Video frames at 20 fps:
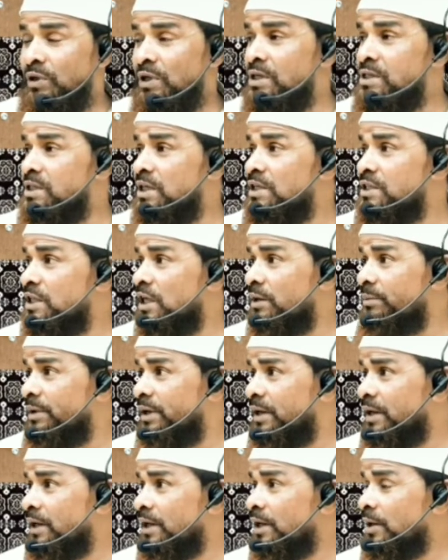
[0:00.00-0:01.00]
इस सिलसिले
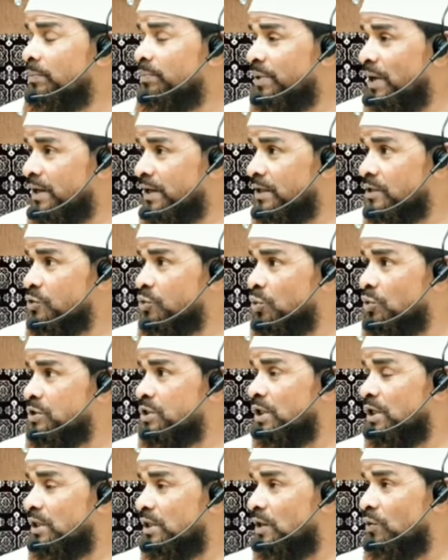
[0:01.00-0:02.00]
में प्यारे रसूल
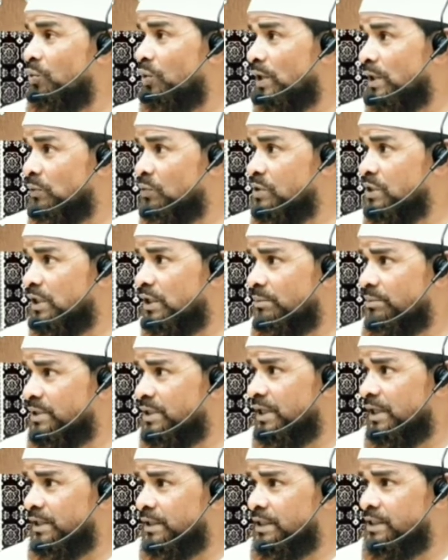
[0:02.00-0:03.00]
सल्लल्लाहु अलैहि वसल्लम
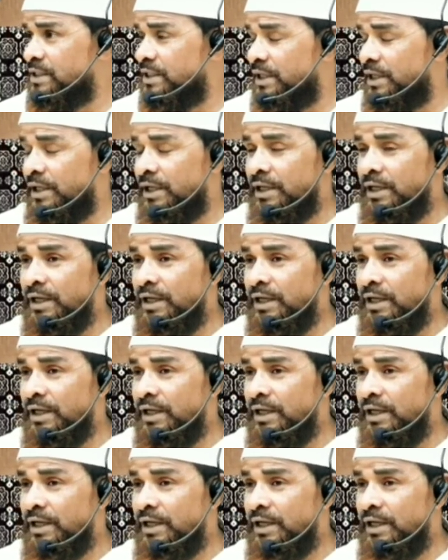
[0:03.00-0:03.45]
की हदीस है